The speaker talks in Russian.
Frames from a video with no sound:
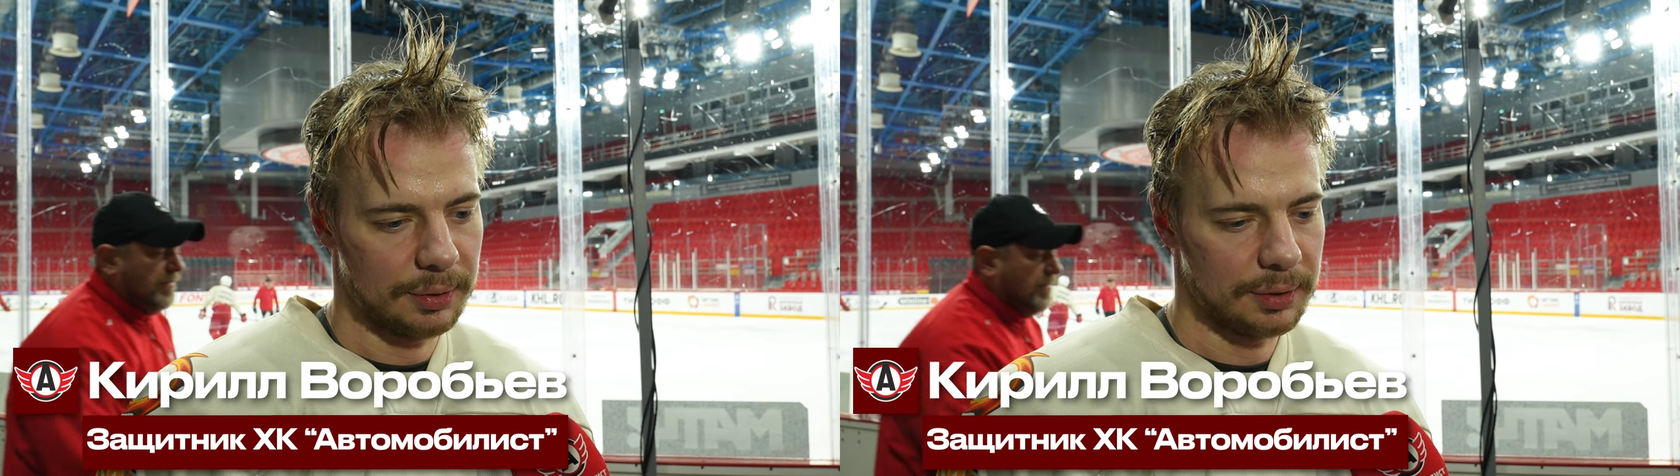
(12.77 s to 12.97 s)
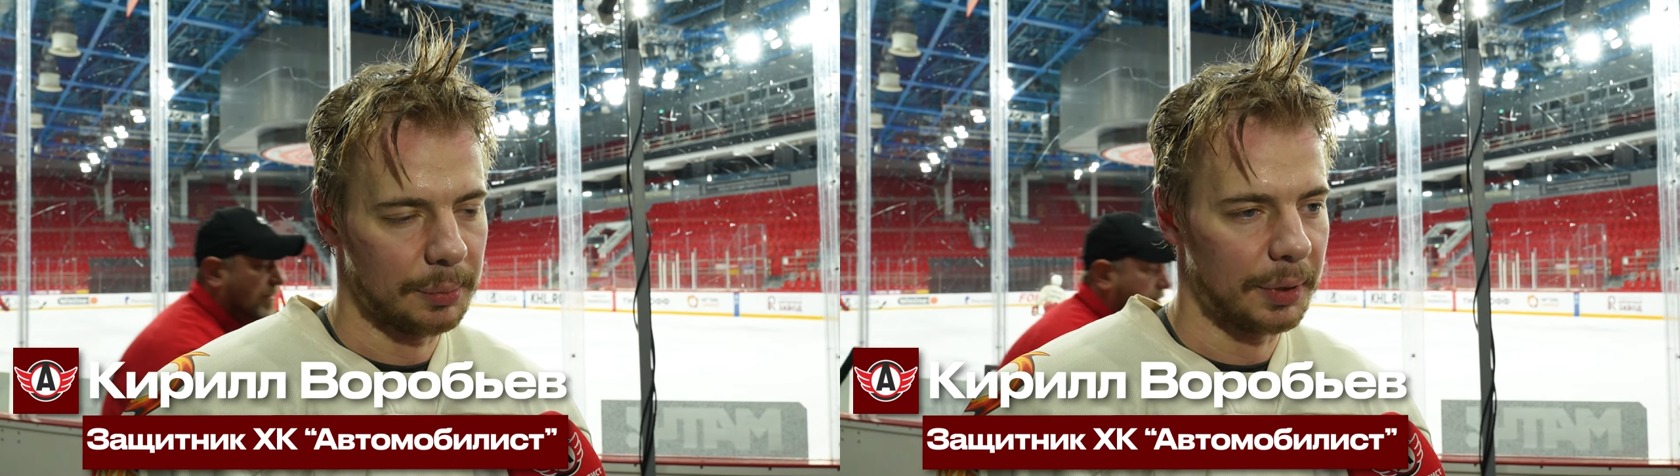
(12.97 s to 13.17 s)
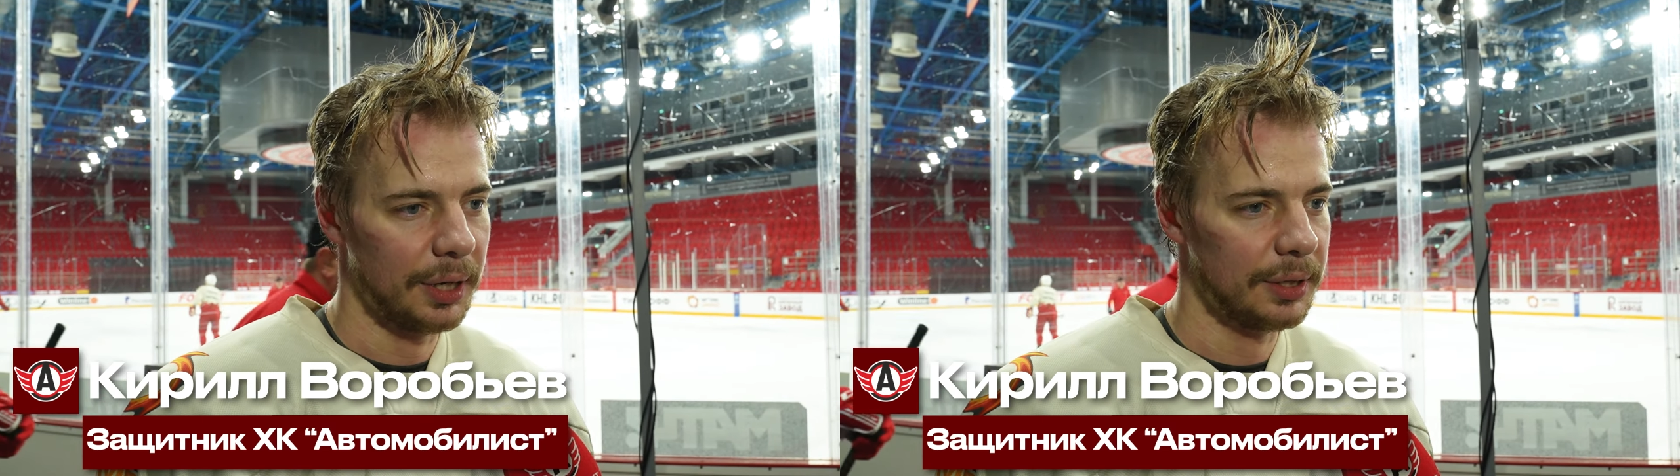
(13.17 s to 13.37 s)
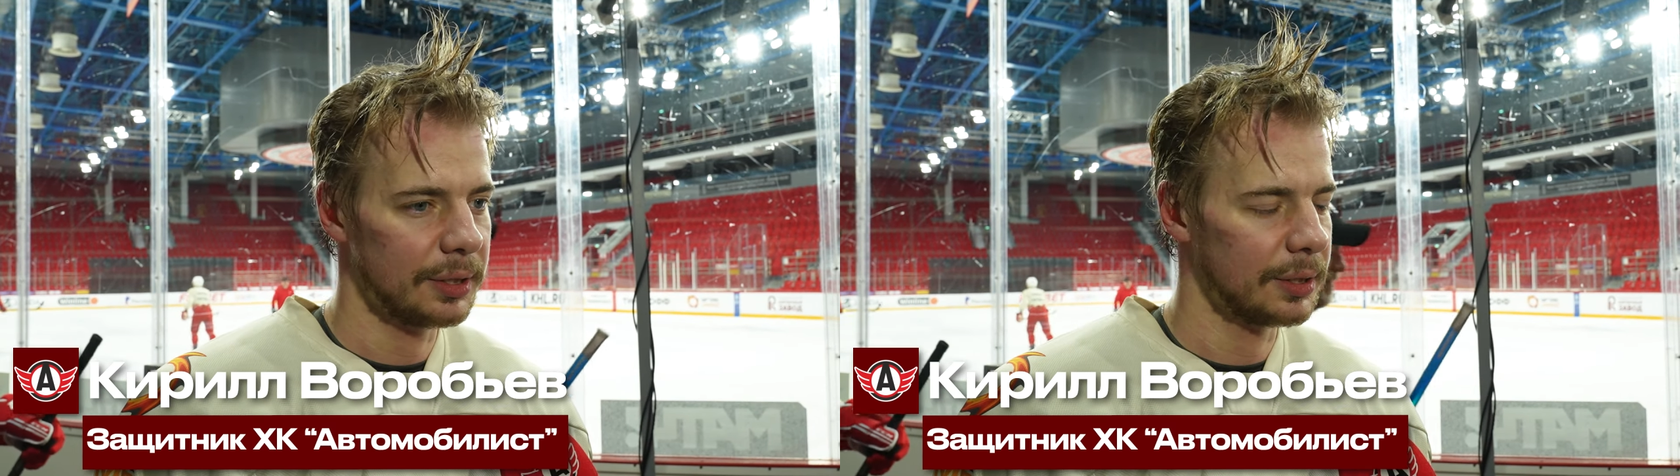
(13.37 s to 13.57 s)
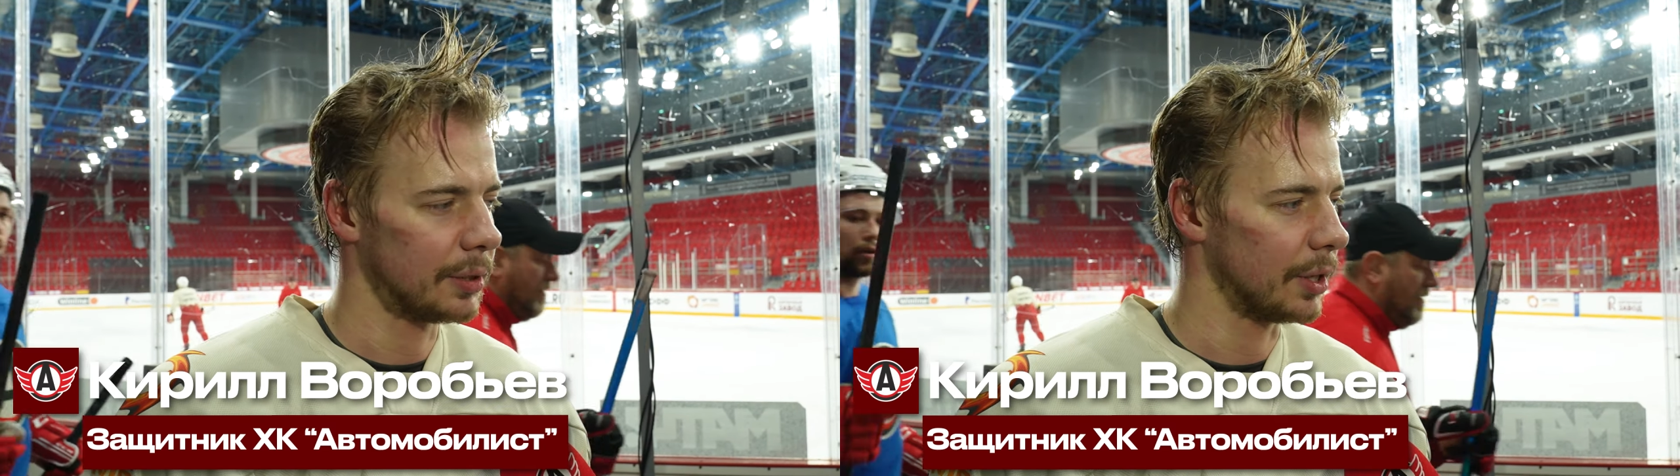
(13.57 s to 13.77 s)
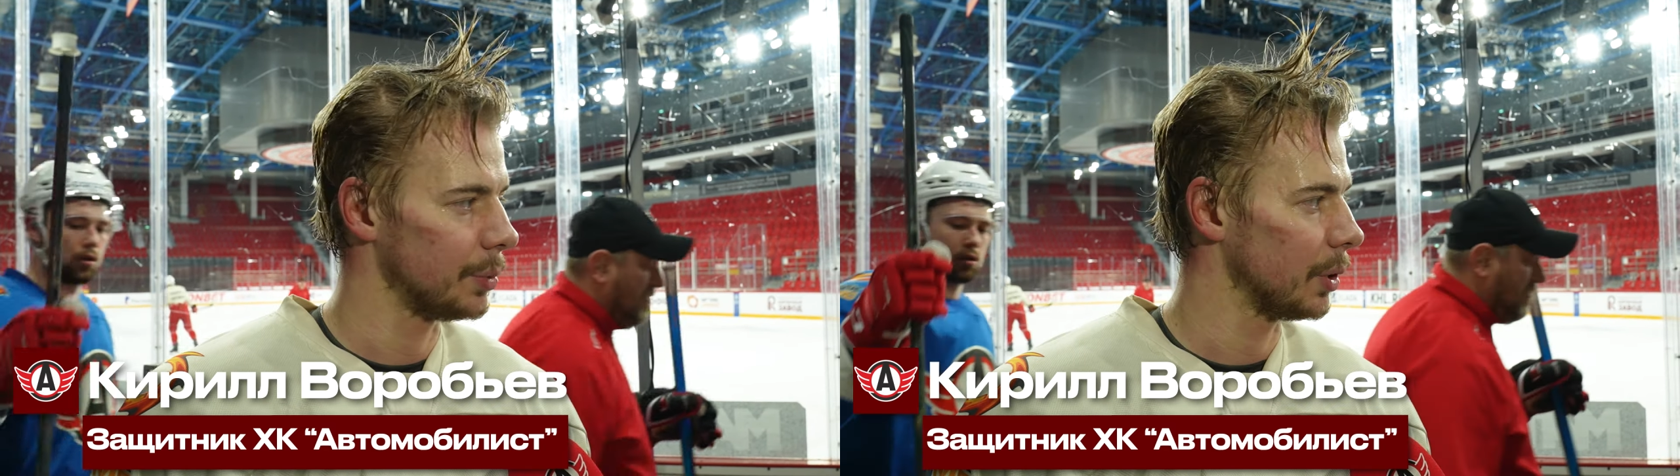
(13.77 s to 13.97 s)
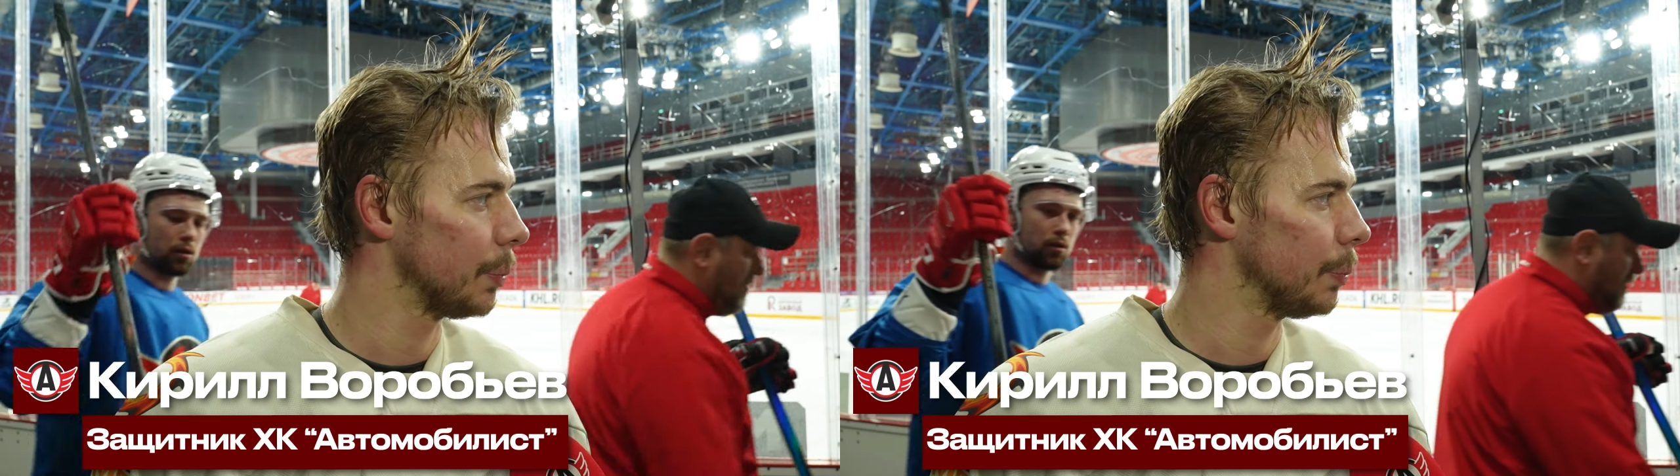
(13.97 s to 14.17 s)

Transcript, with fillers: собрались, скажем